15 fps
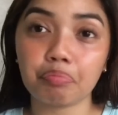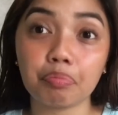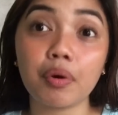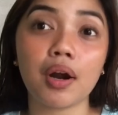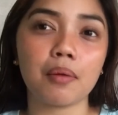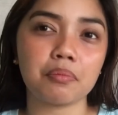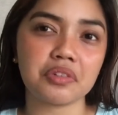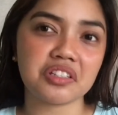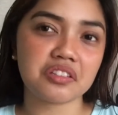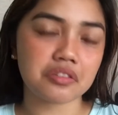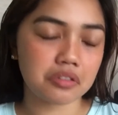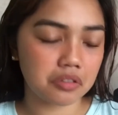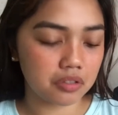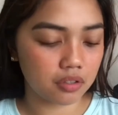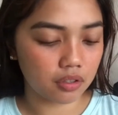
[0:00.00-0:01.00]

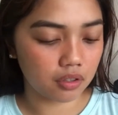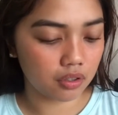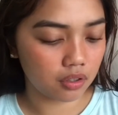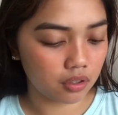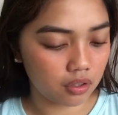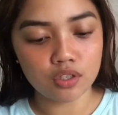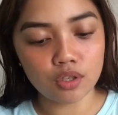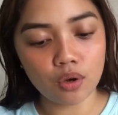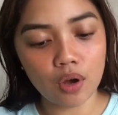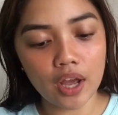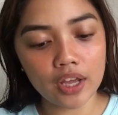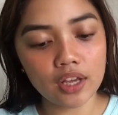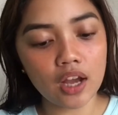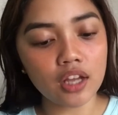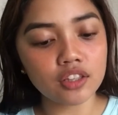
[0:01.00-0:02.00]
Promise. So,
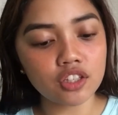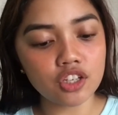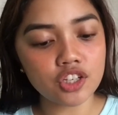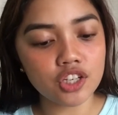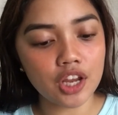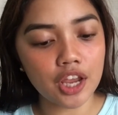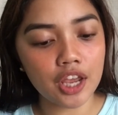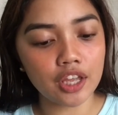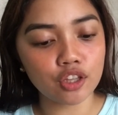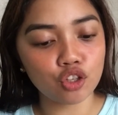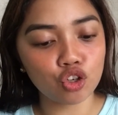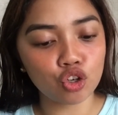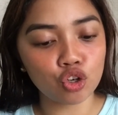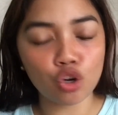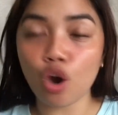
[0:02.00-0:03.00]
I got the shade
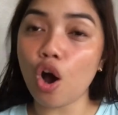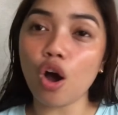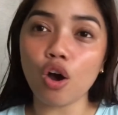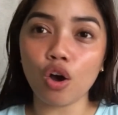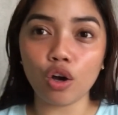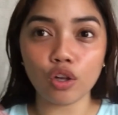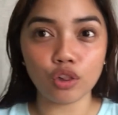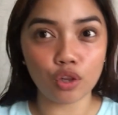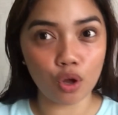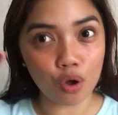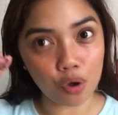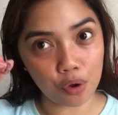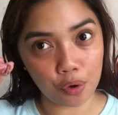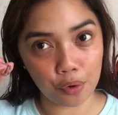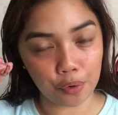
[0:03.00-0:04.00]
Coco
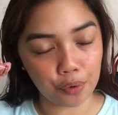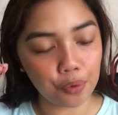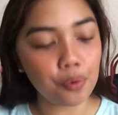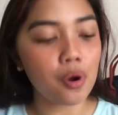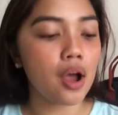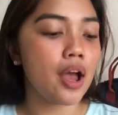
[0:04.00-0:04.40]
Loco,